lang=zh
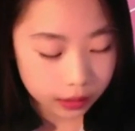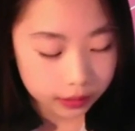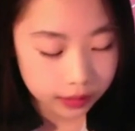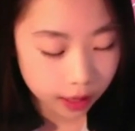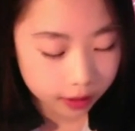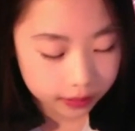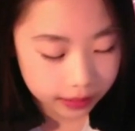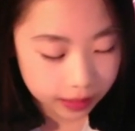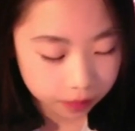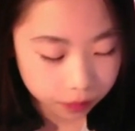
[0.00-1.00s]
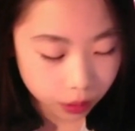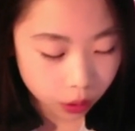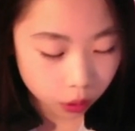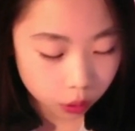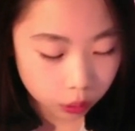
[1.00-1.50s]
第二天，
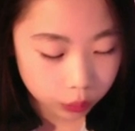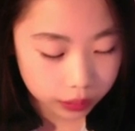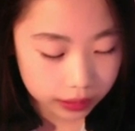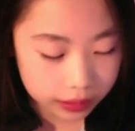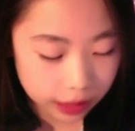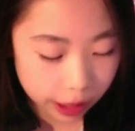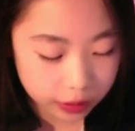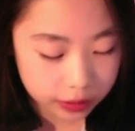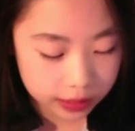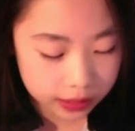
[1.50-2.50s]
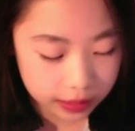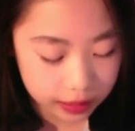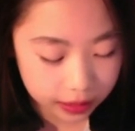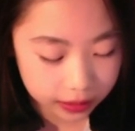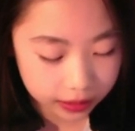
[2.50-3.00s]
狐狸小姐起
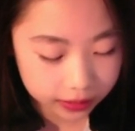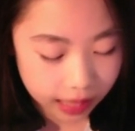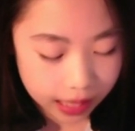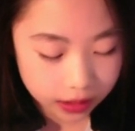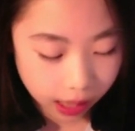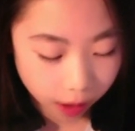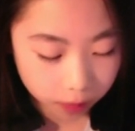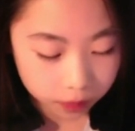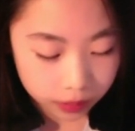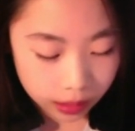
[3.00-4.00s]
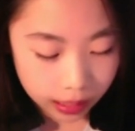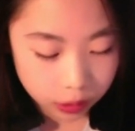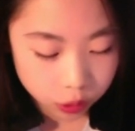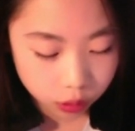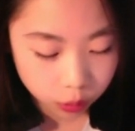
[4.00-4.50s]
了一个大早，她
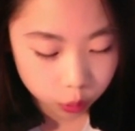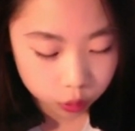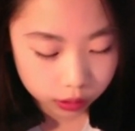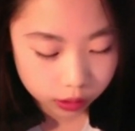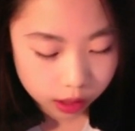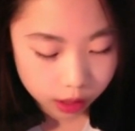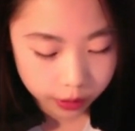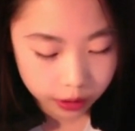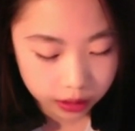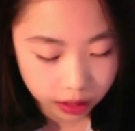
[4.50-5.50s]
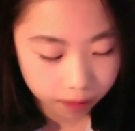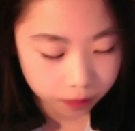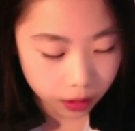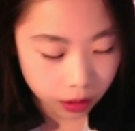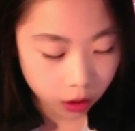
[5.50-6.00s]
觉得肚子特别饿。
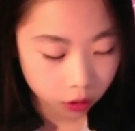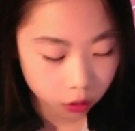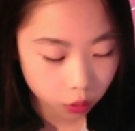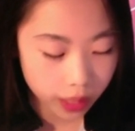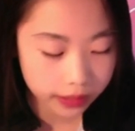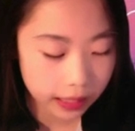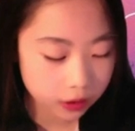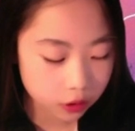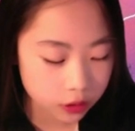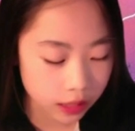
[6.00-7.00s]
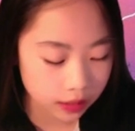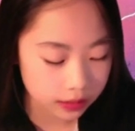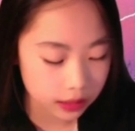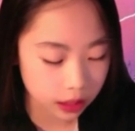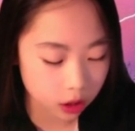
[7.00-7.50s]
很快，她就想
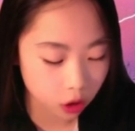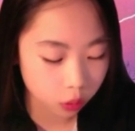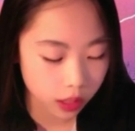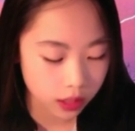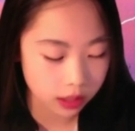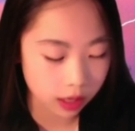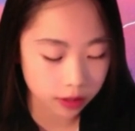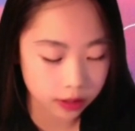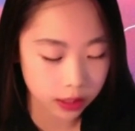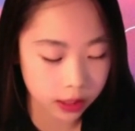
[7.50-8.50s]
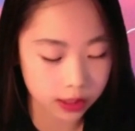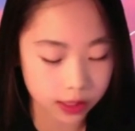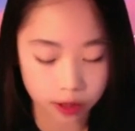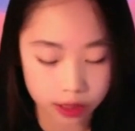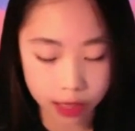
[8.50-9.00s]
起了和冠小姐的
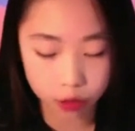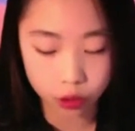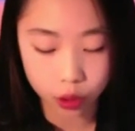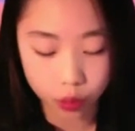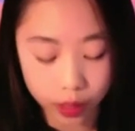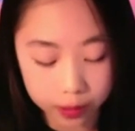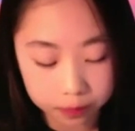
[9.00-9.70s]
早餐约会。